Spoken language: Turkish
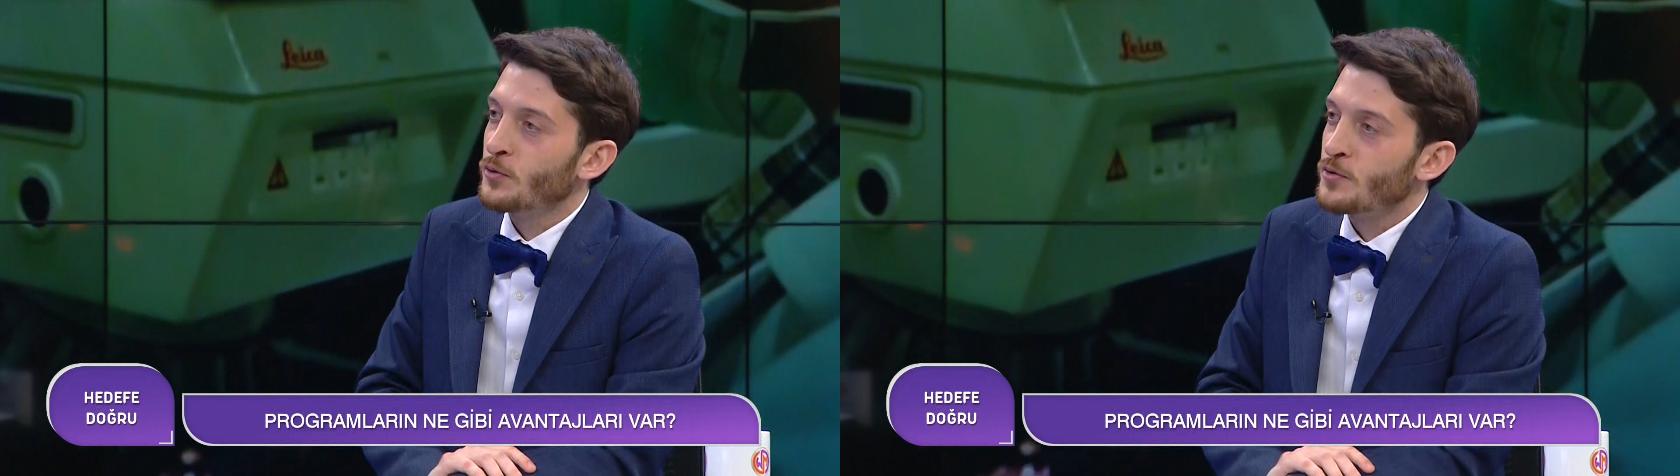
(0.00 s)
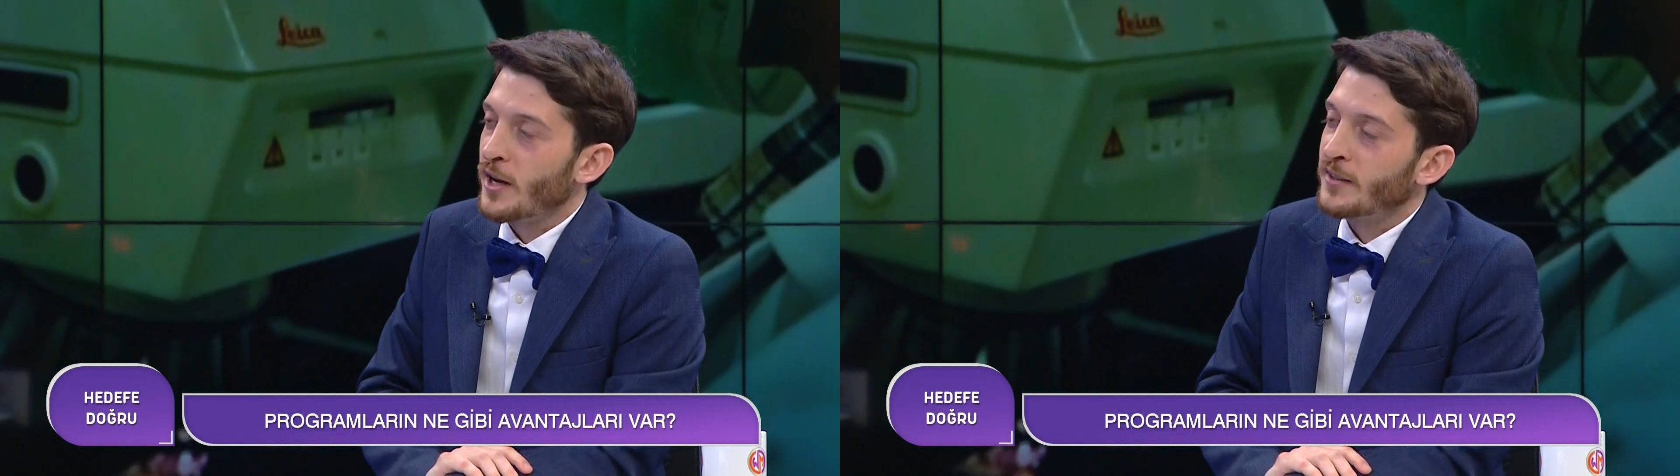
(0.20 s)

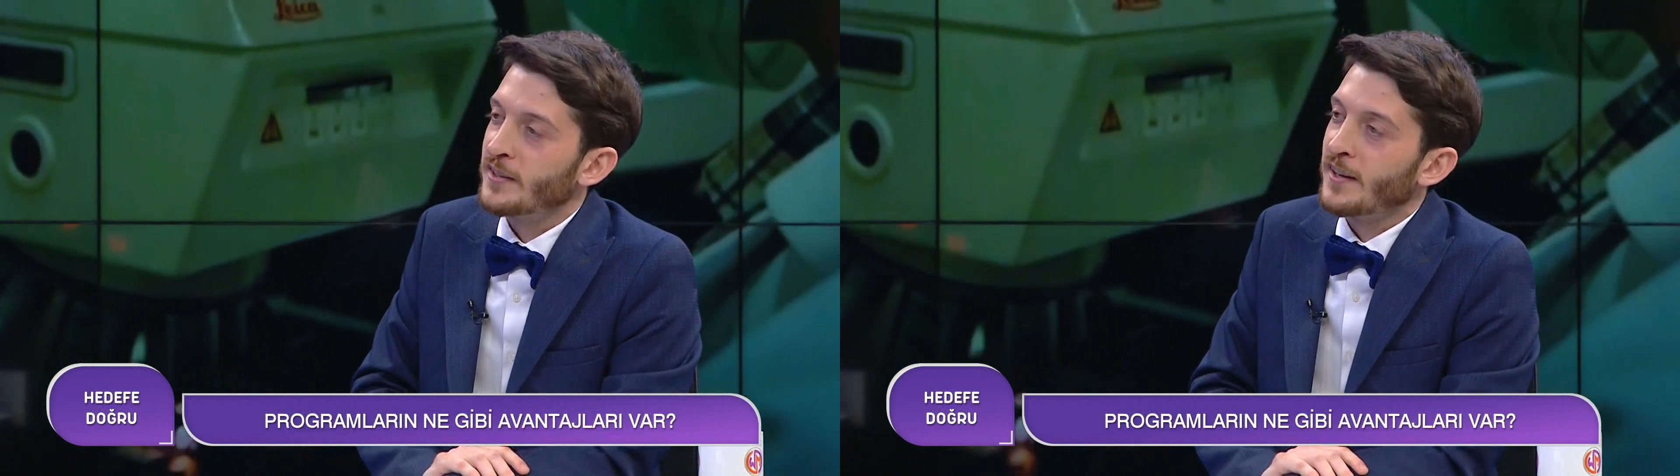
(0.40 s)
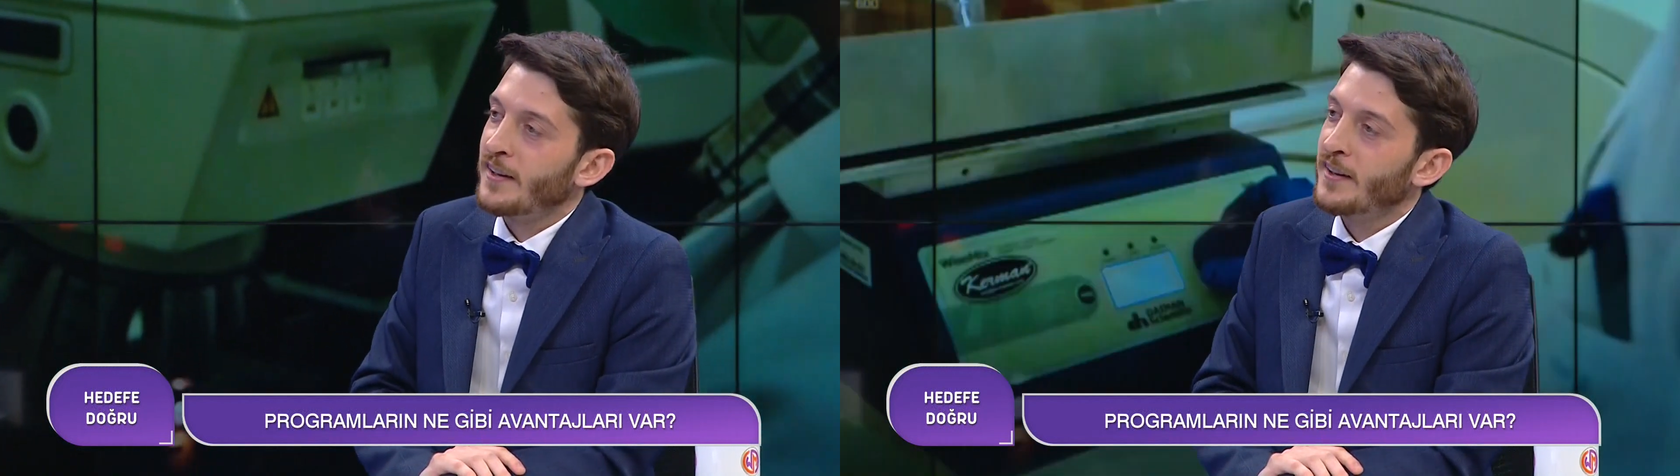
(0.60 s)
olacak
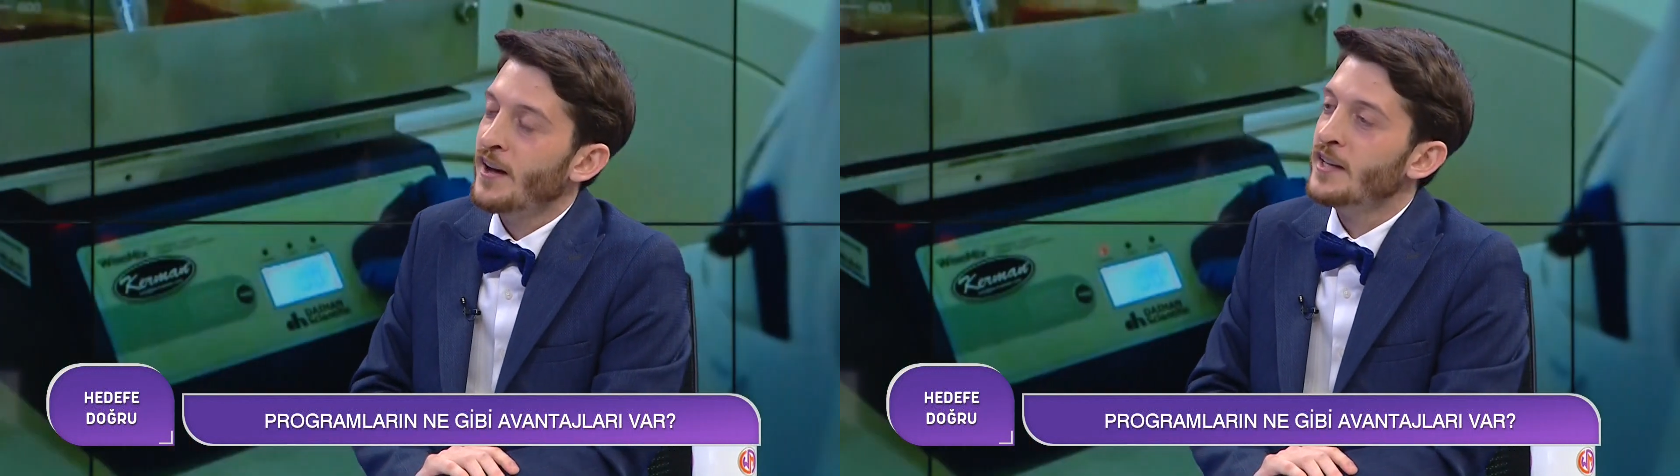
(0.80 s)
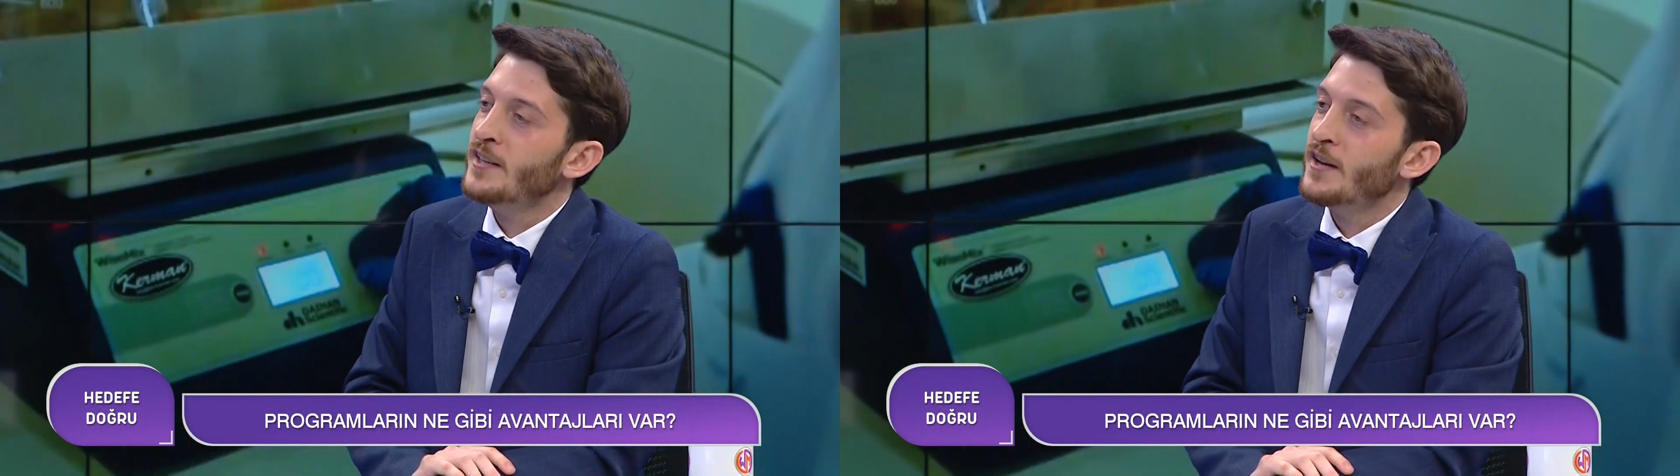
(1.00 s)
diye.
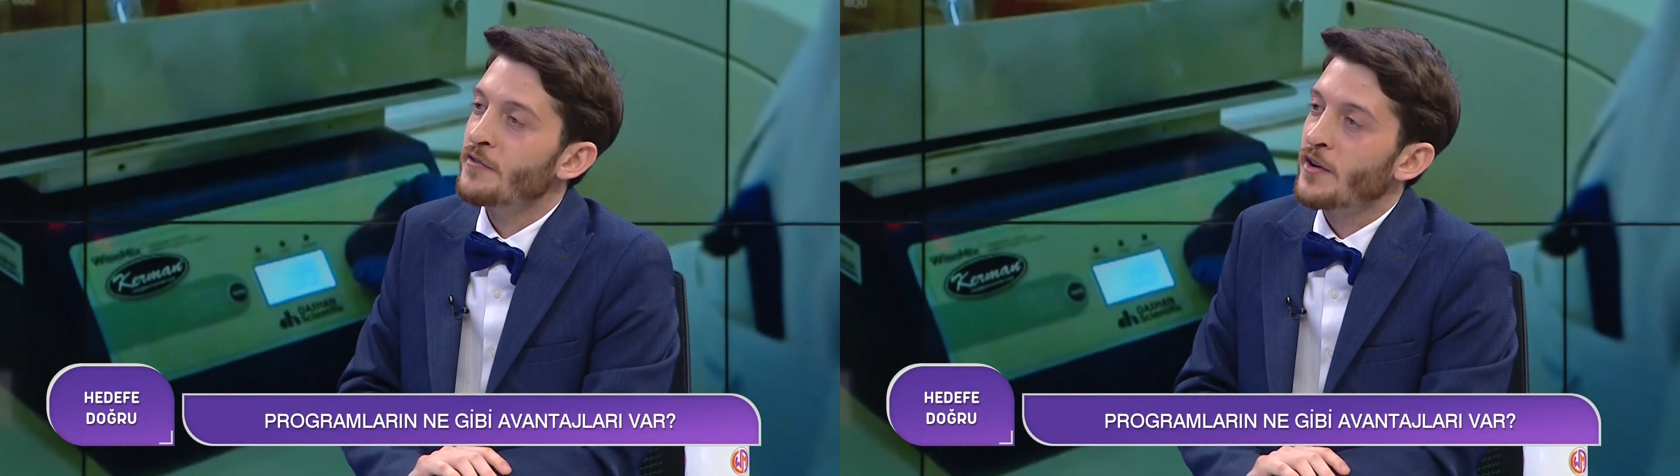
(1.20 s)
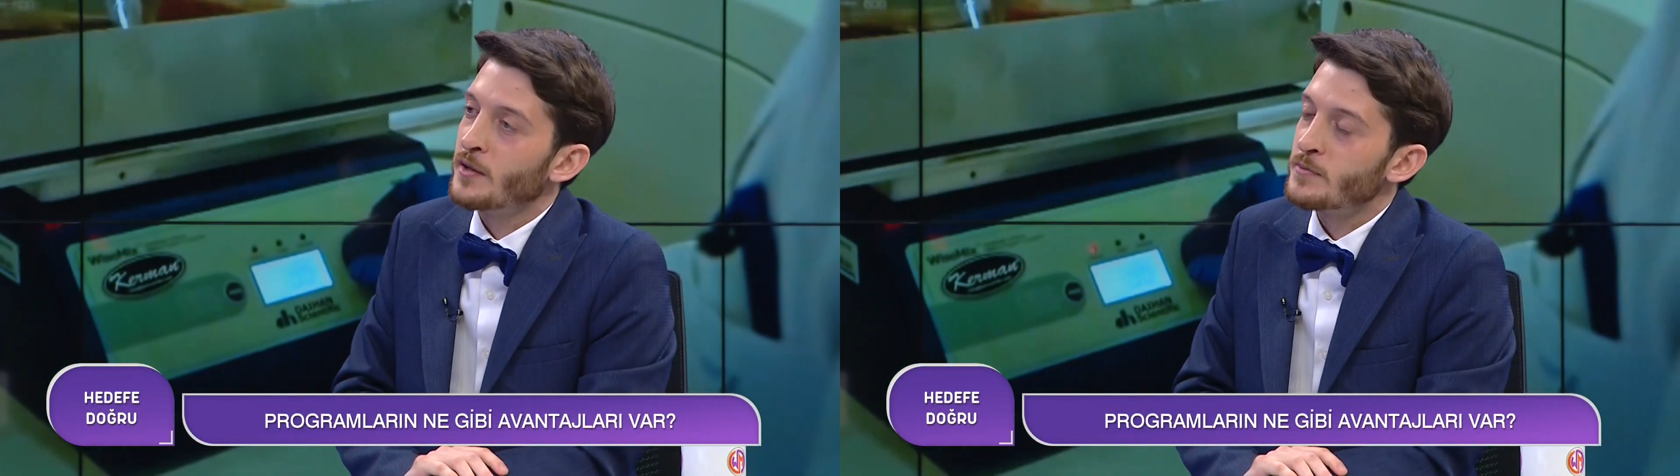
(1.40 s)
Hangileri
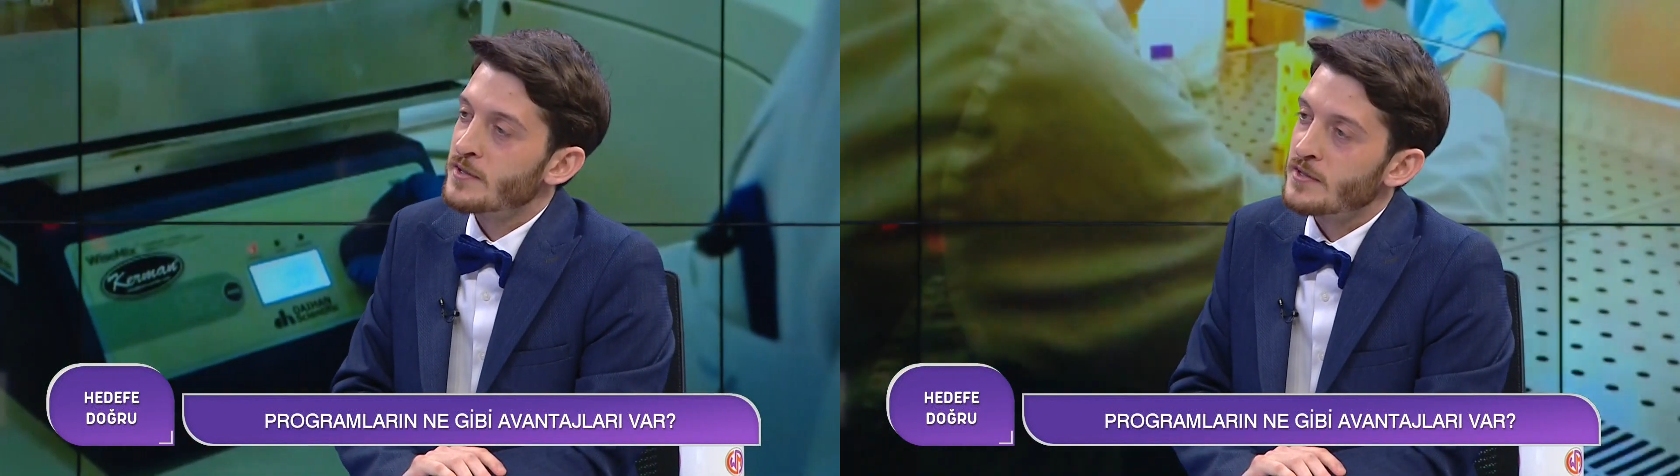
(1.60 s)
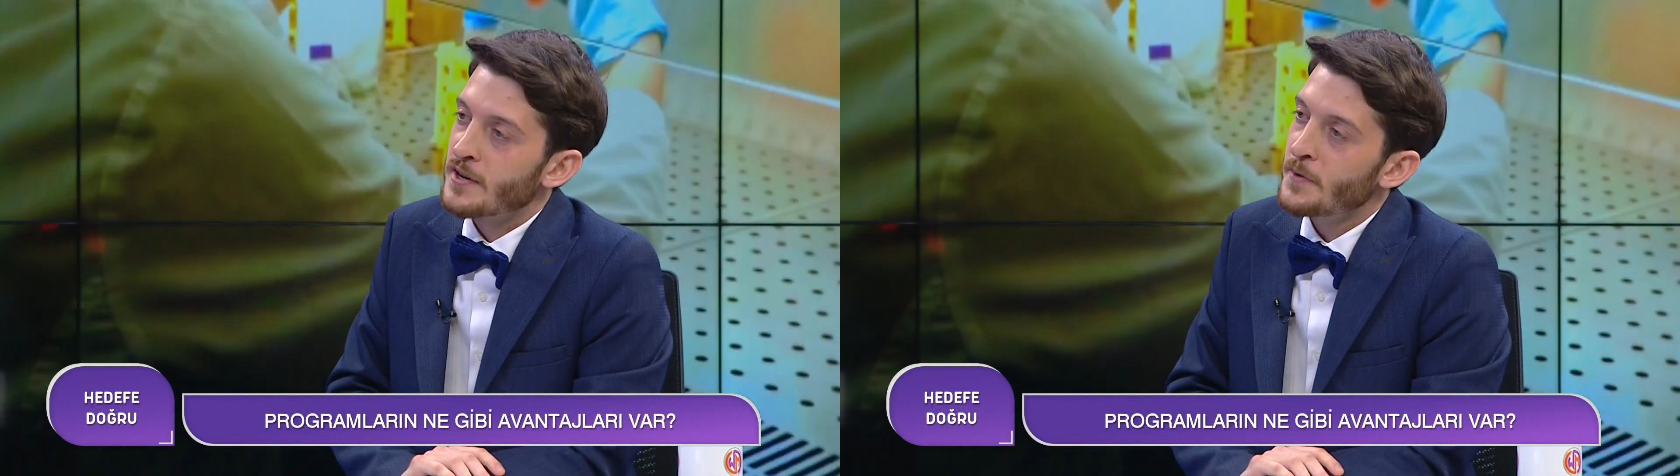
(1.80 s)
efendim
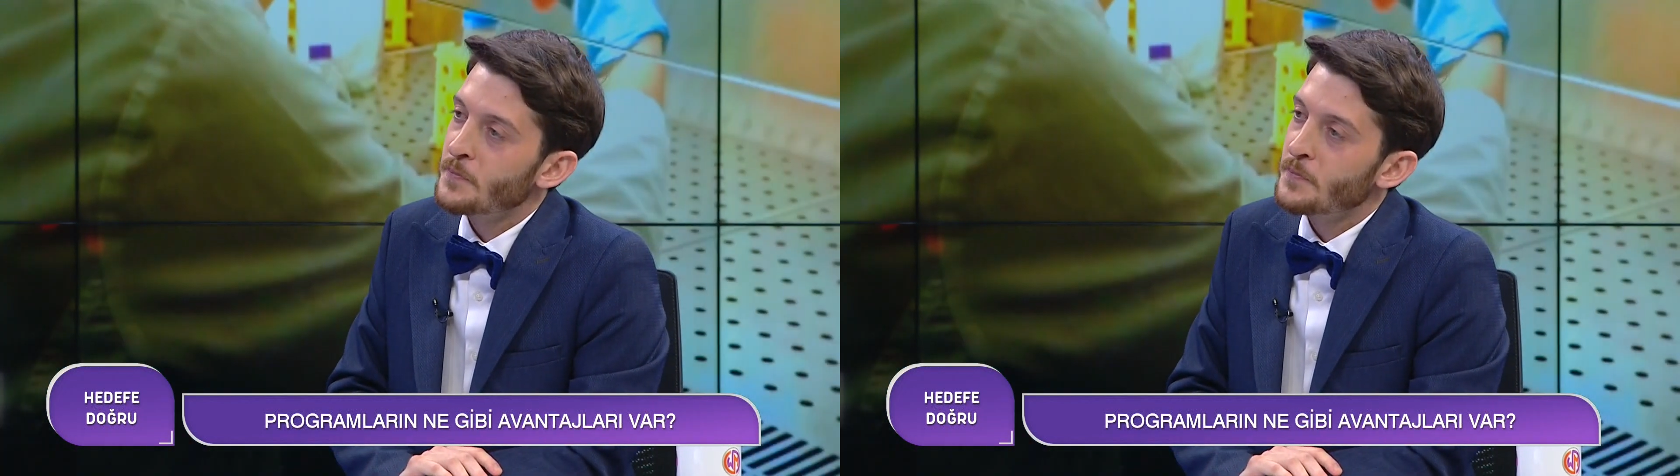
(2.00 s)
sizce?